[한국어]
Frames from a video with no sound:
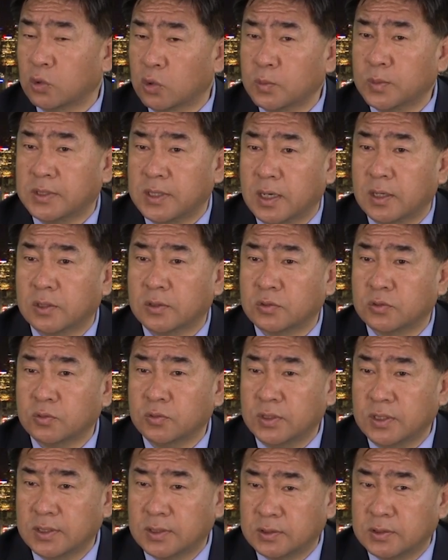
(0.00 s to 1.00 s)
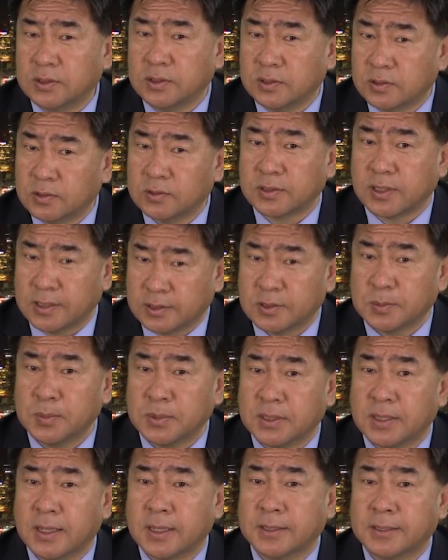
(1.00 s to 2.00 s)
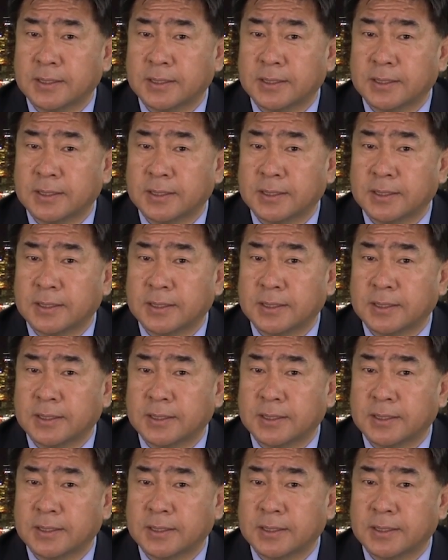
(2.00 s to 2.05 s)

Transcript: 도움이 될 수 있. 것 같습니다.